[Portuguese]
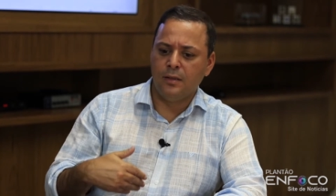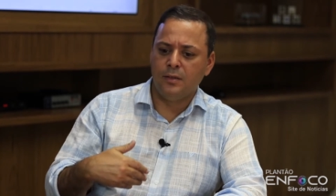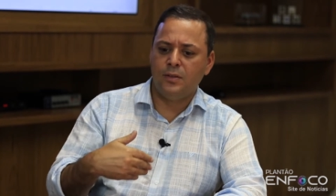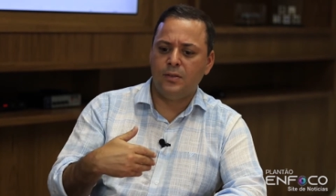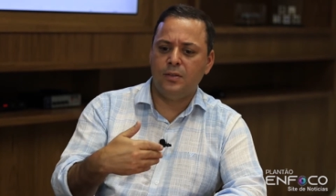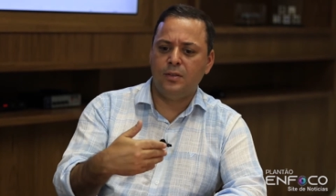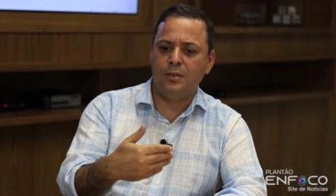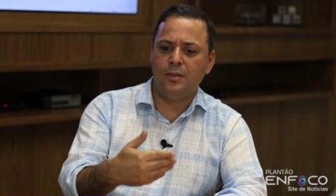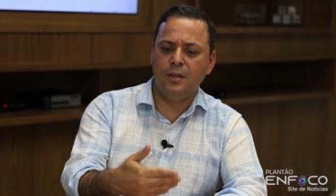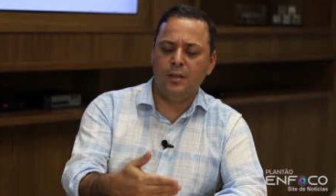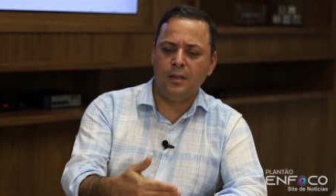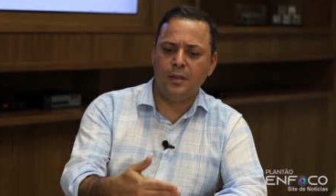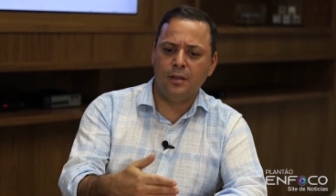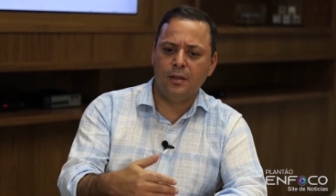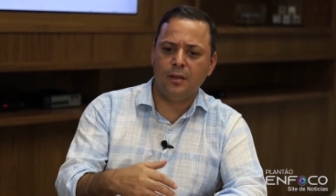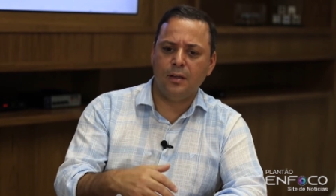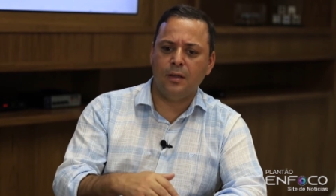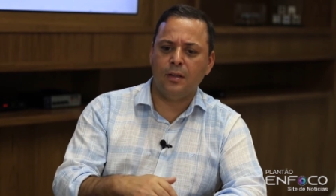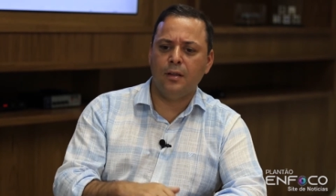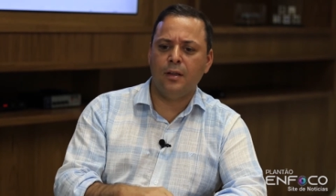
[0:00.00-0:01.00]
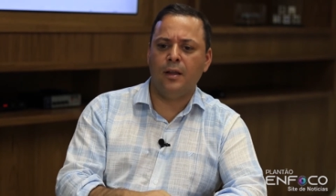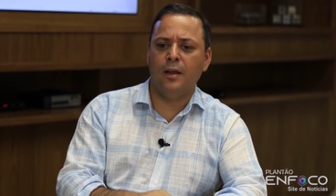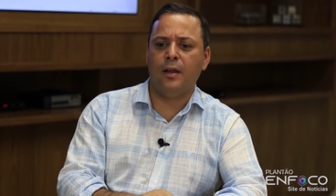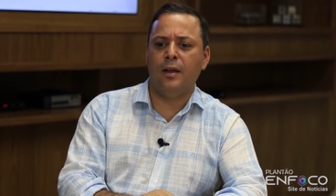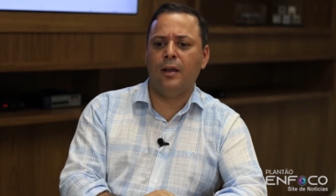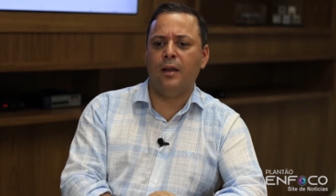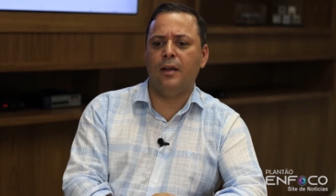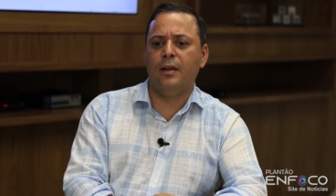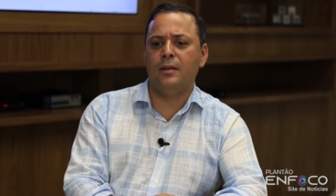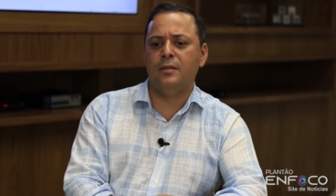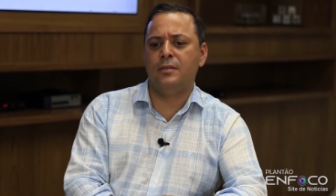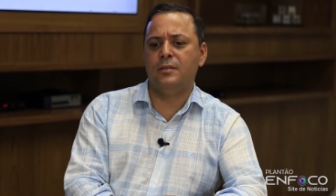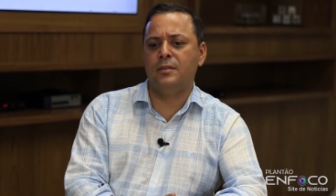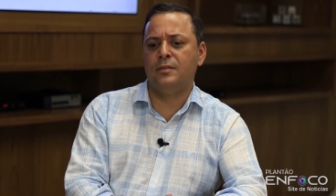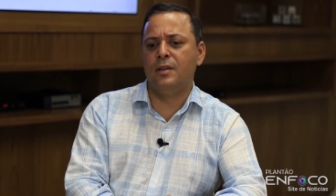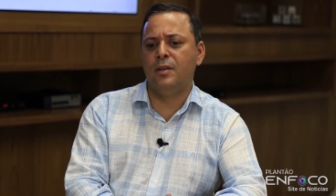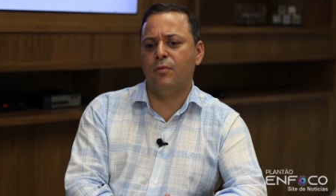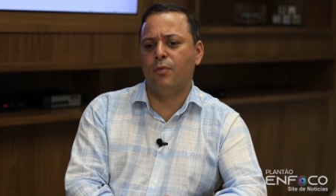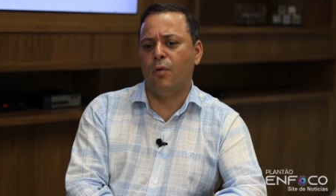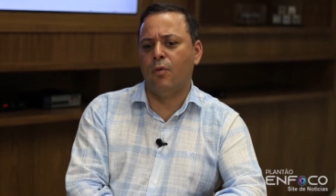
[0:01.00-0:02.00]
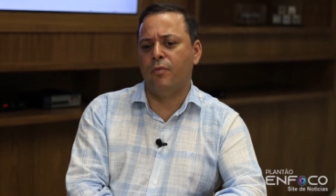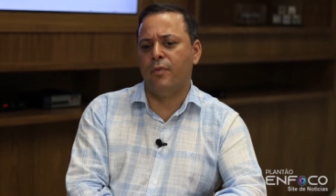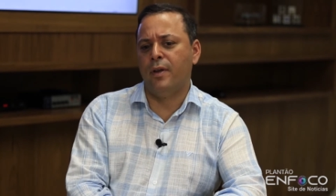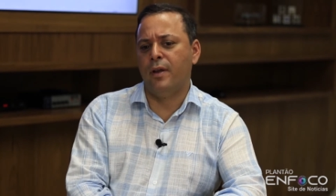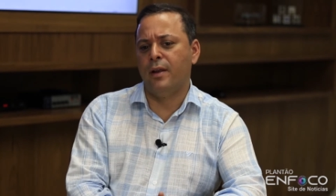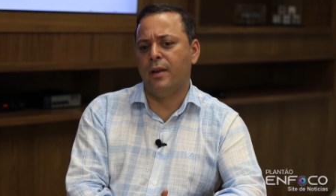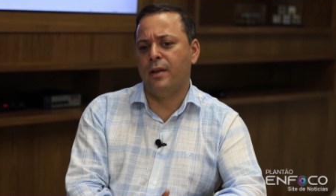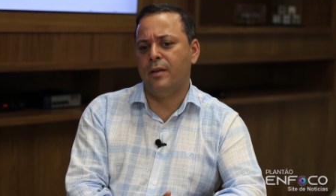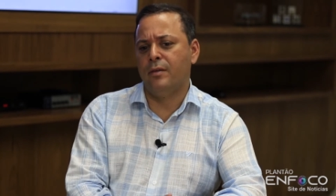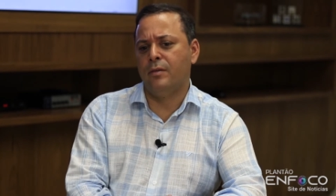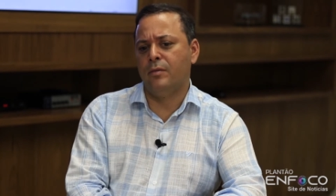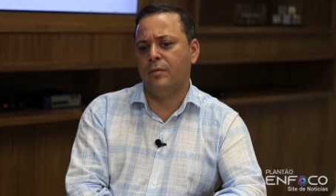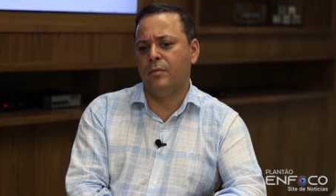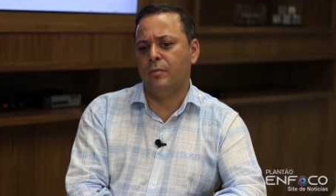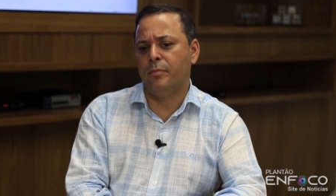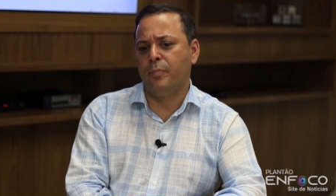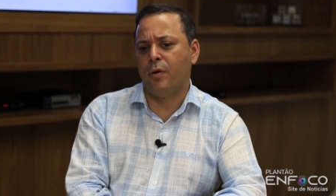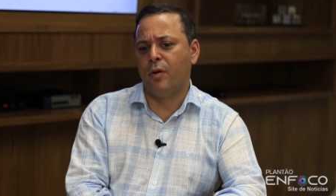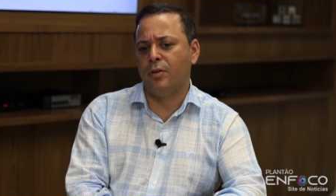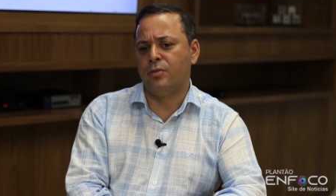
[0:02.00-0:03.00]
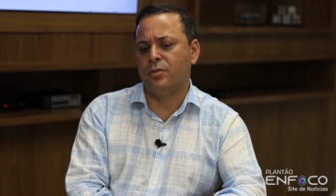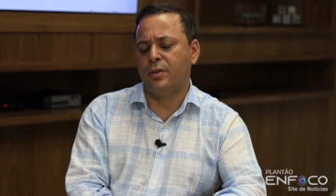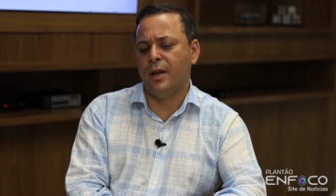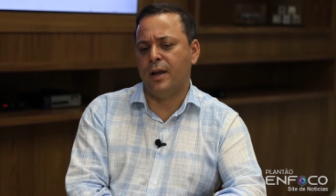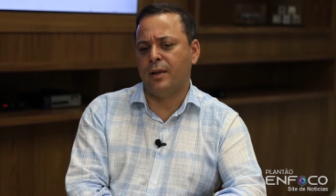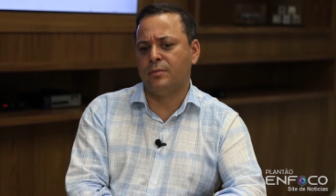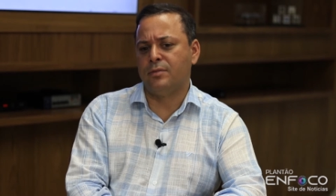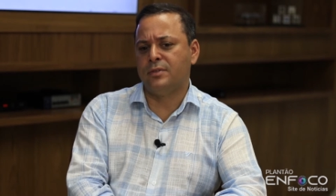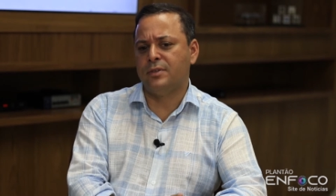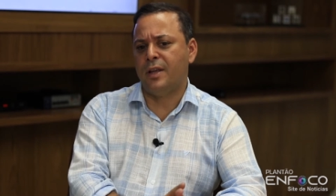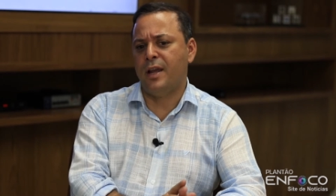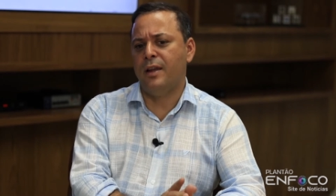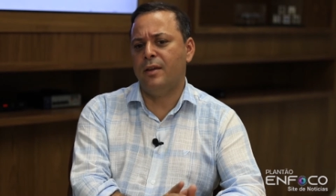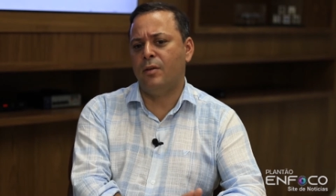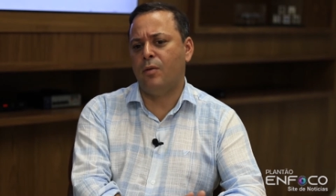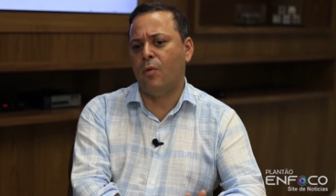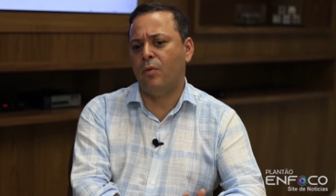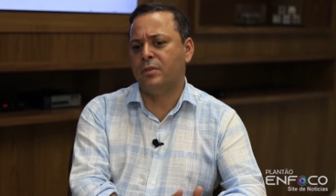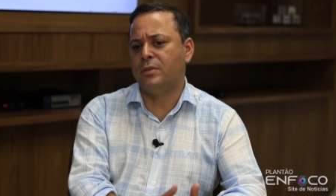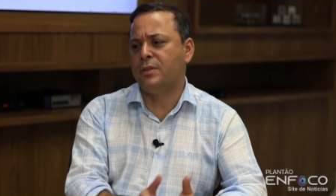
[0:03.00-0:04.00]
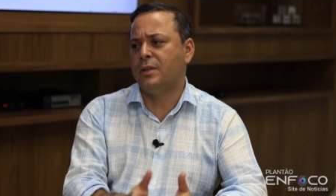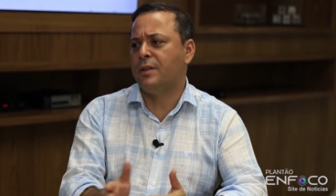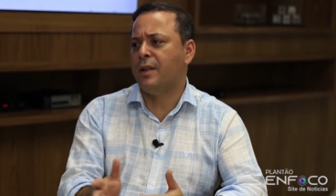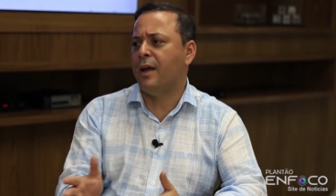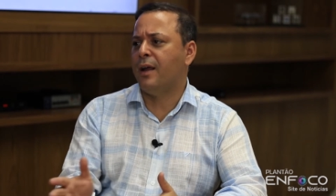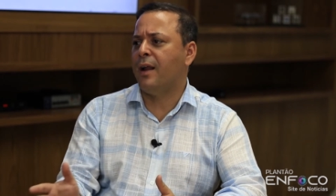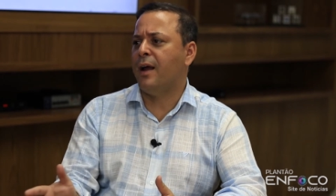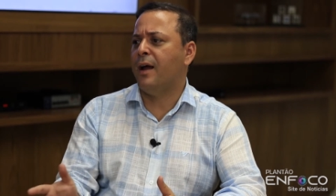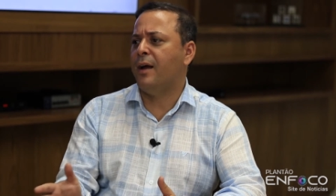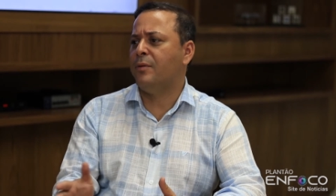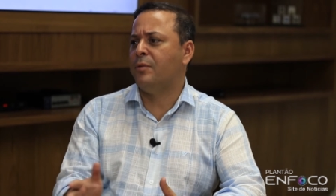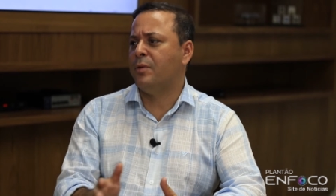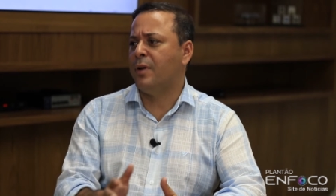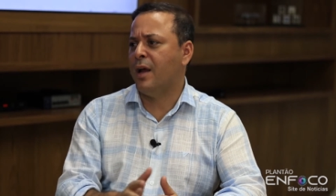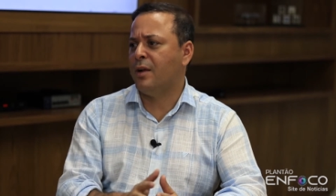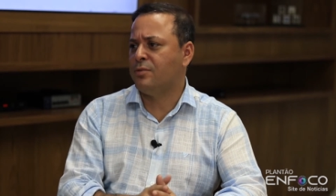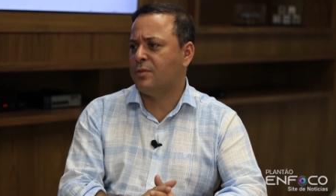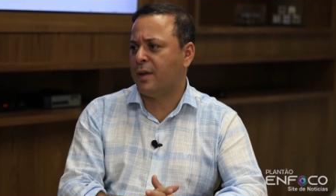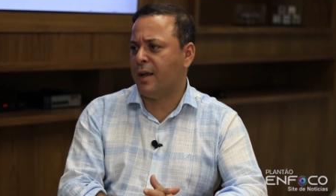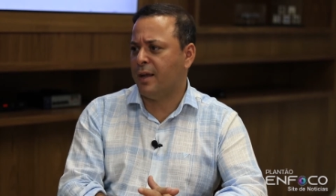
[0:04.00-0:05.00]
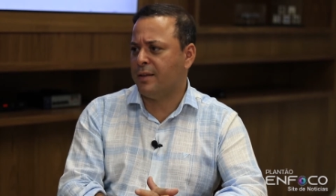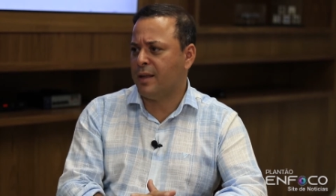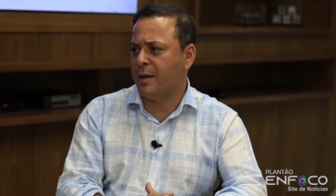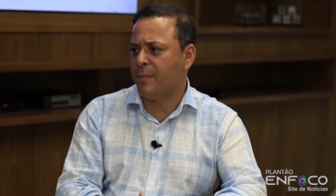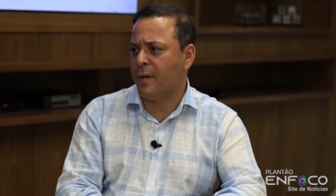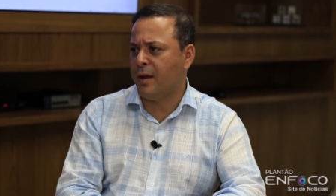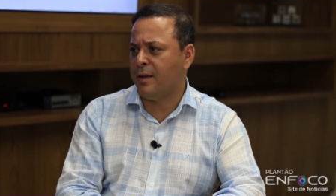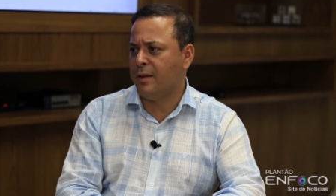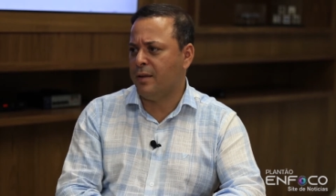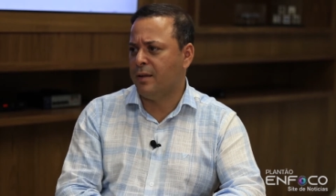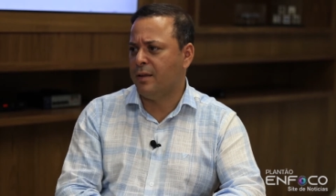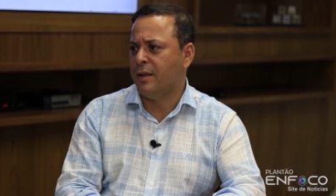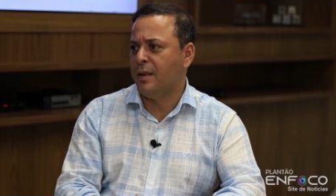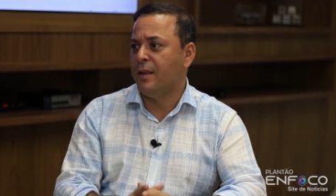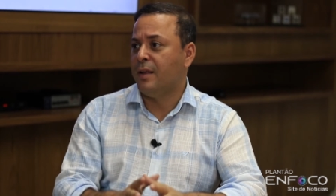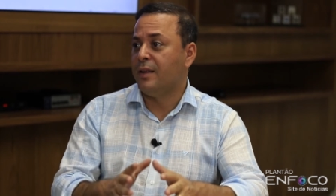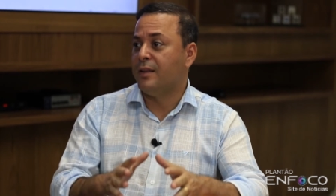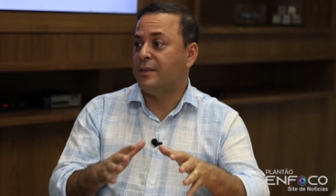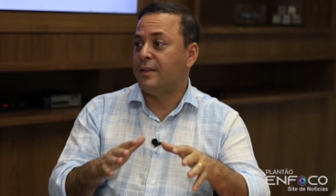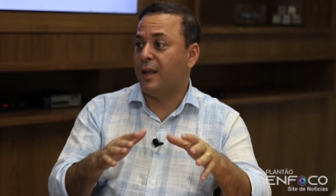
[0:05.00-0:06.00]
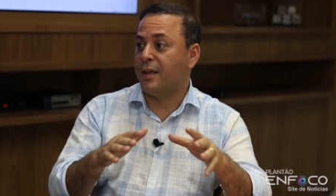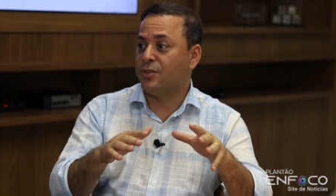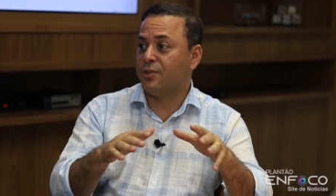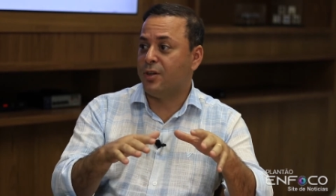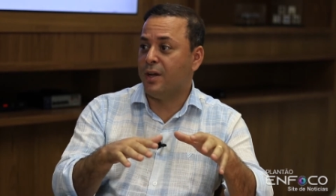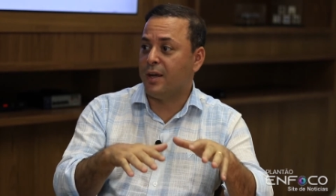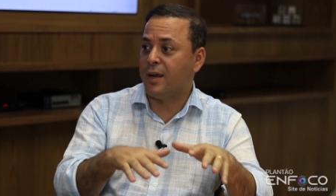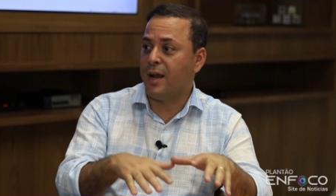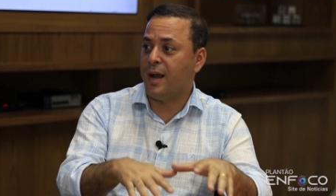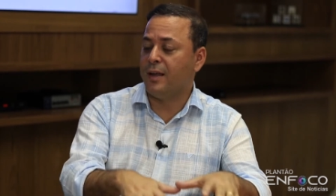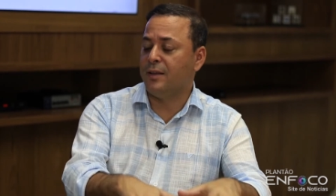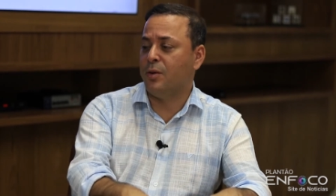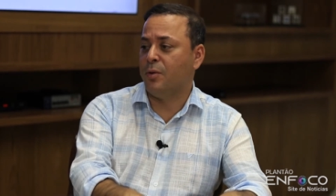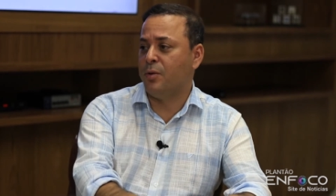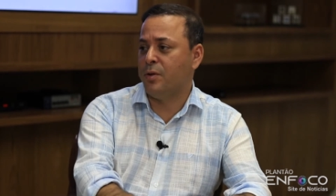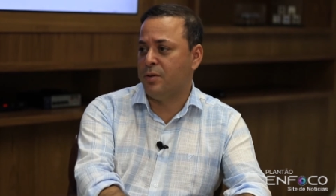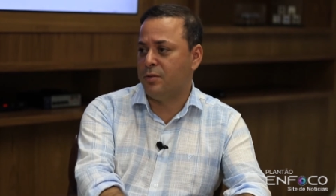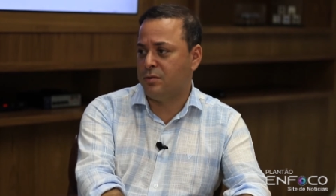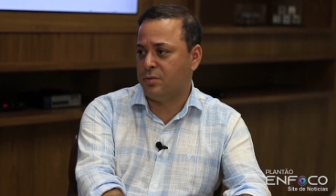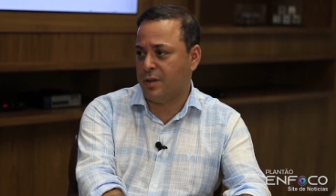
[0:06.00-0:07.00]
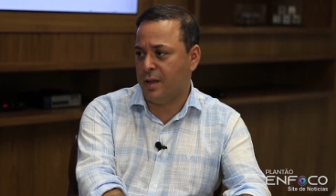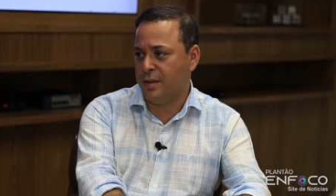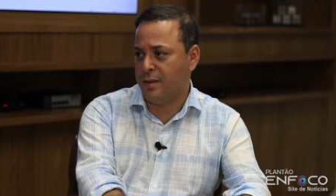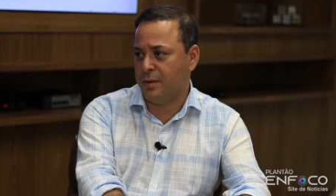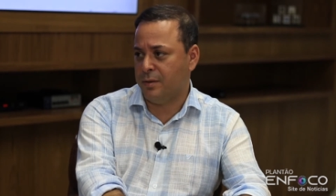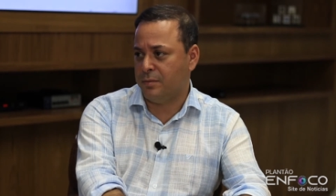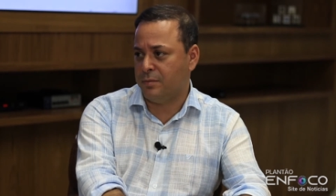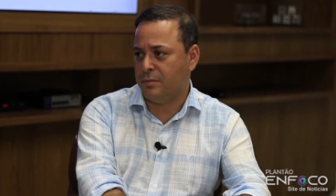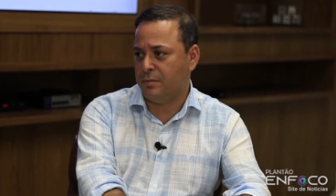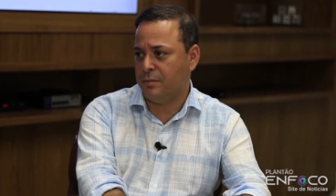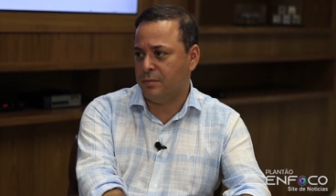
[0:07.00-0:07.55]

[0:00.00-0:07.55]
se é, desenvolverem um projeto sem considerar o lado de cá da Bahia na chegada ao Rio de Janeiro.